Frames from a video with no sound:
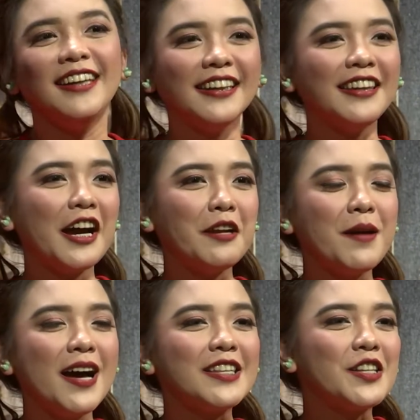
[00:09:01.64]
Ya kita
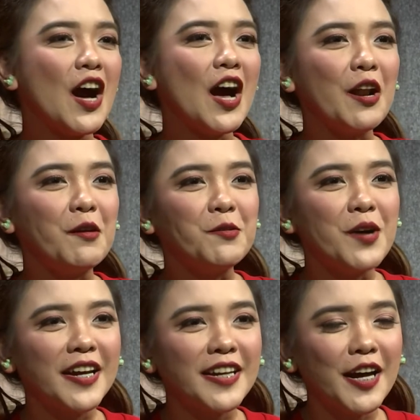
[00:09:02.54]
akan bahas soal
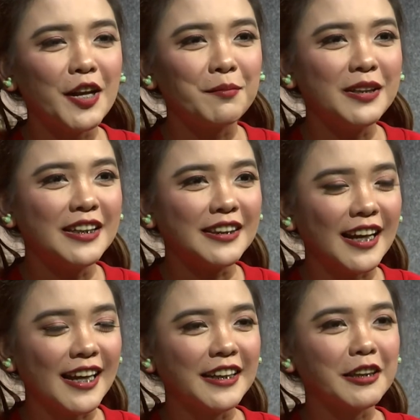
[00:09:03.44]
wayang lebih detail